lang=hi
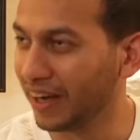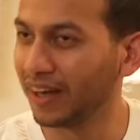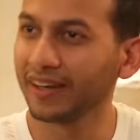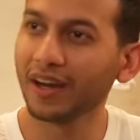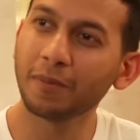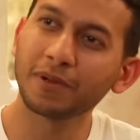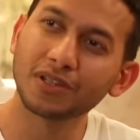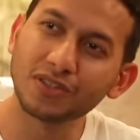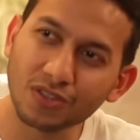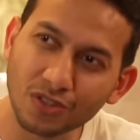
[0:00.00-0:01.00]
अगर आप
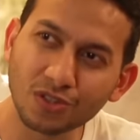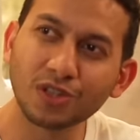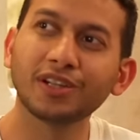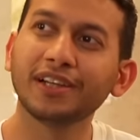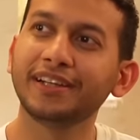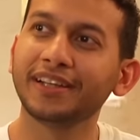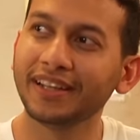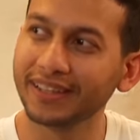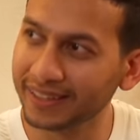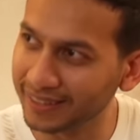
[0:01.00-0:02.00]
कंसिस्टेंटली
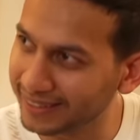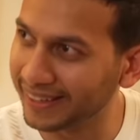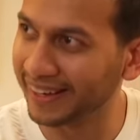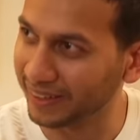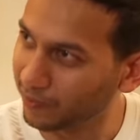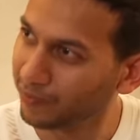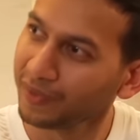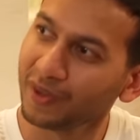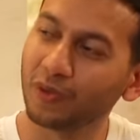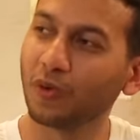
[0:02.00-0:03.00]
ट्रेनिंग करते रहें
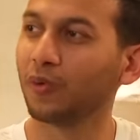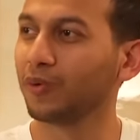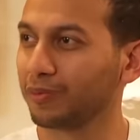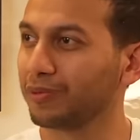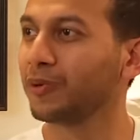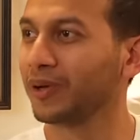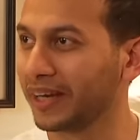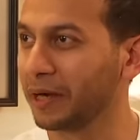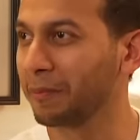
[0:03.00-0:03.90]
तो यू विल गेट